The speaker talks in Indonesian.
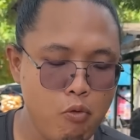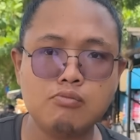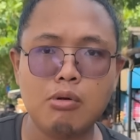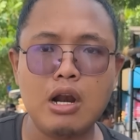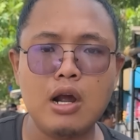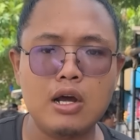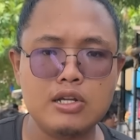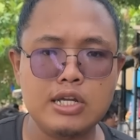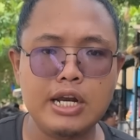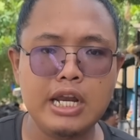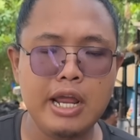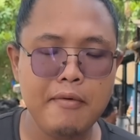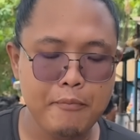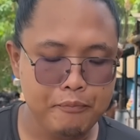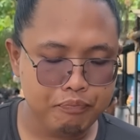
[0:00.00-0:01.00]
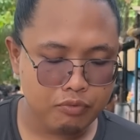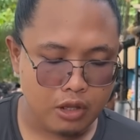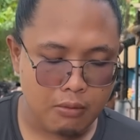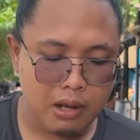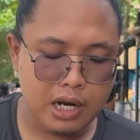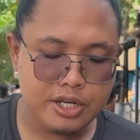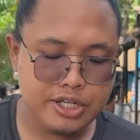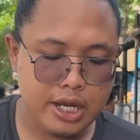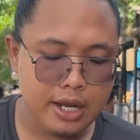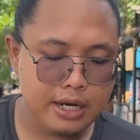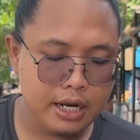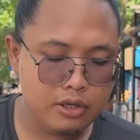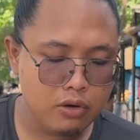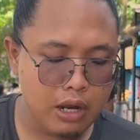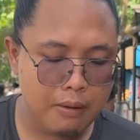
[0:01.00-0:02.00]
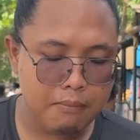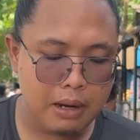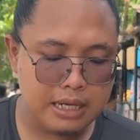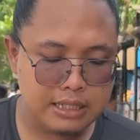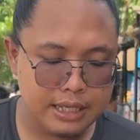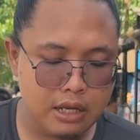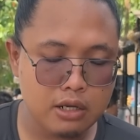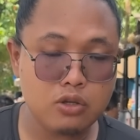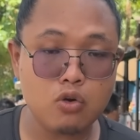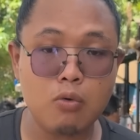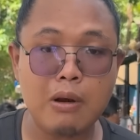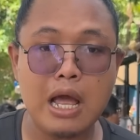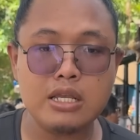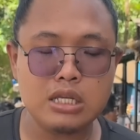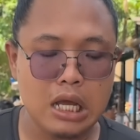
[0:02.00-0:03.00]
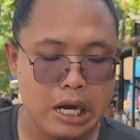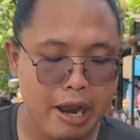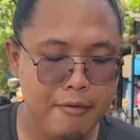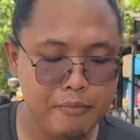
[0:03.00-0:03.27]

orang kerja di Malaysia dan juga bahasanya cukup lancar ya